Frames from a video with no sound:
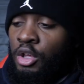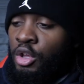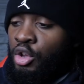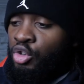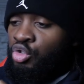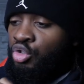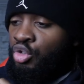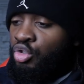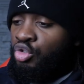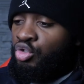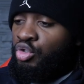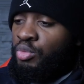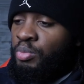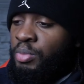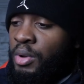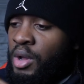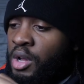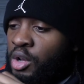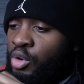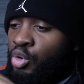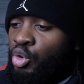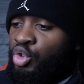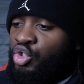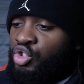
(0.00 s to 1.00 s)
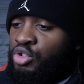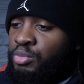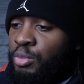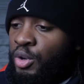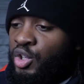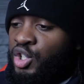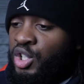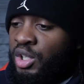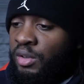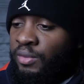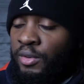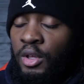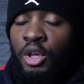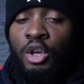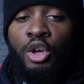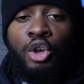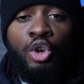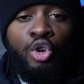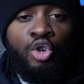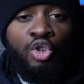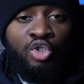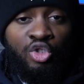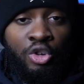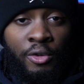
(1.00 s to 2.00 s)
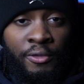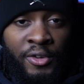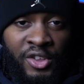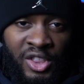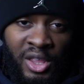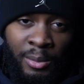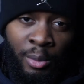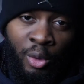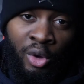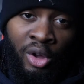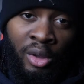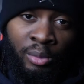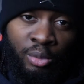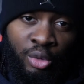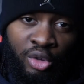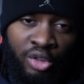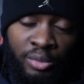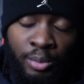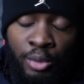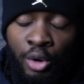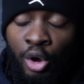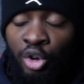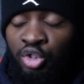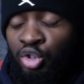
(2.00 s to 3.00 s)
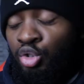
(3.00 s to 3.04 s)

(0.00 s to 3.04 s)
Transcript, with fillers: Je ne suis pas un coach sportif. Je fais des programmes de sport,